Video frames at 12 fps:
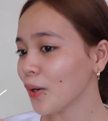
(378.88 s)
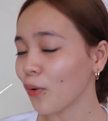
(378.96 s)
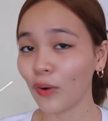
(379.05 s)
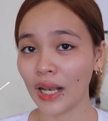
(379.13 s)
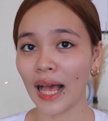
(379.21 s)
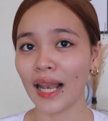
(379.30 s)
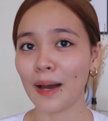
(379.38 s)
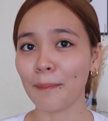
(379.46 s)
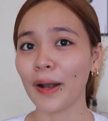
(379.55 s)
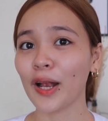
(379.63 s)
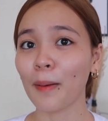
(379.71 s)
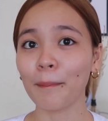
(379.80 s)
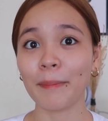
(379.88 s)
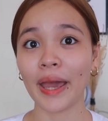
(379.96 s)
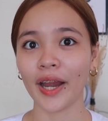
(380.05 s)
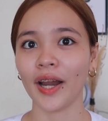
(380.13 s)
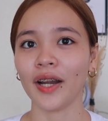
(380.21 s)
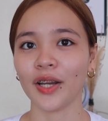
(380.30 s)
wala lang. Parang
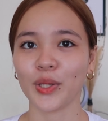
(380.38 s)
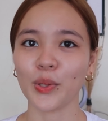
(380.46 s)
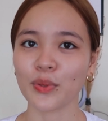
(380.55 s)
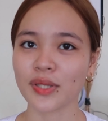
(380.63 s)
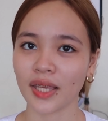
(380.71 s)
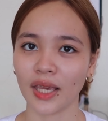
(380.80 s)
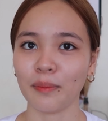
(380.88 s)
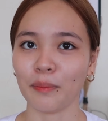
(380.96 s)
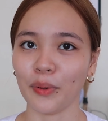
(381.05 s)
bare yung skin